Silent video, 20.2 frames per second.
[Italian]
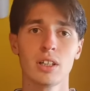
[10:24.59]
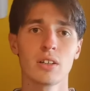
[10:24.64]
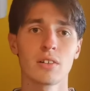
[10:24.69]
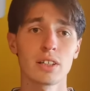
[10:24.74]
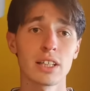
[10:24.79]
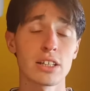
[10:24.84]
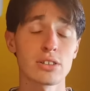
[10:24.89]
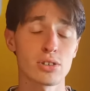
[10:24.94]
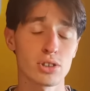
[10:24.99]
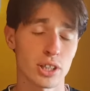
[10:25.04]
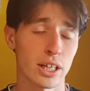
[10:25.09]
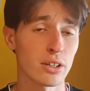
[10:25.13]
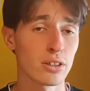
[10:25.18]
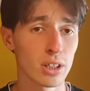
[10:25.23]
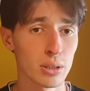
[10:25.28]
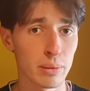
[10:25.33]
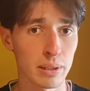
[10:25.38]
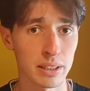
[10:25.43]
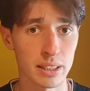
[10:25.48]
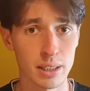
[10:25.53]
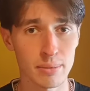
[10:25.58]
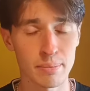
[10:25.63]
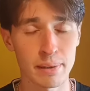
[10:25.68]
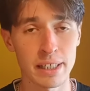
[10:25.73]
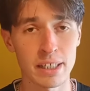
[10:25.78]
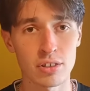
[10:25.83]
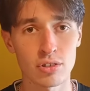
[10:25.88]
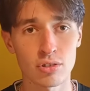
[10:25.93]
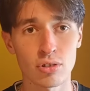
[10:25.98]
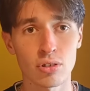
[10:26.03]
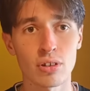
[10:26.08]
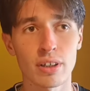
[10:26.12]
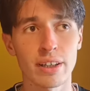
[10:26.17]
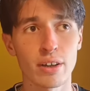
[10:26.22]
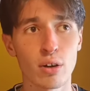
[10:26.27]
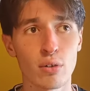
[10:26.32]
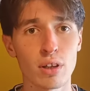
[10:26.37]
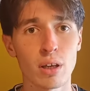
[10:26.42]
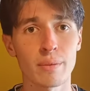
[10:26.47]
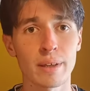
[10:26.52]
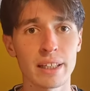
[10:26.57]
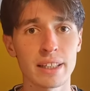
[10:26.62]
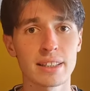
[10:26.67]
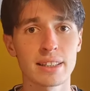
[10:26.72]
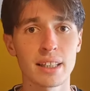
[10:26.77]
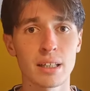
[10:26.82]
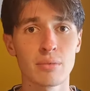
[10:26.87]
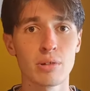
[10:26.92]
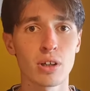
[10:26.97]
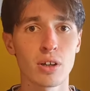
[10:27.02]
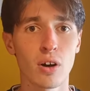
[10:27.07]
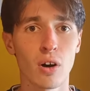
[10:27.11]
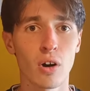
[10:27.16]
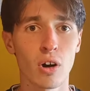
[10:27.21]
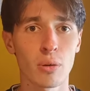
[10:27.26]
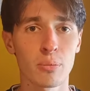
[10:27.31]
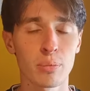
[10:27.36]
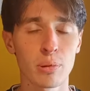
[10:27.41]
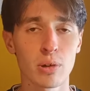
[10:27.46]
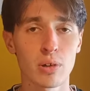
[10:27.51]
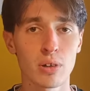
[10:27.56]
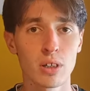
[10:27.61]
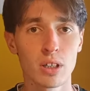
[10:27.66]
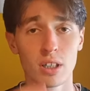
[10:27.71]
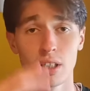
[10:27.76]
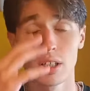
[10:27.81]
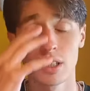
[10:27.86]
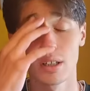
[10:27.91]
Quindi adesso sto cercando di prendere peso e ovviamente il mio corpo,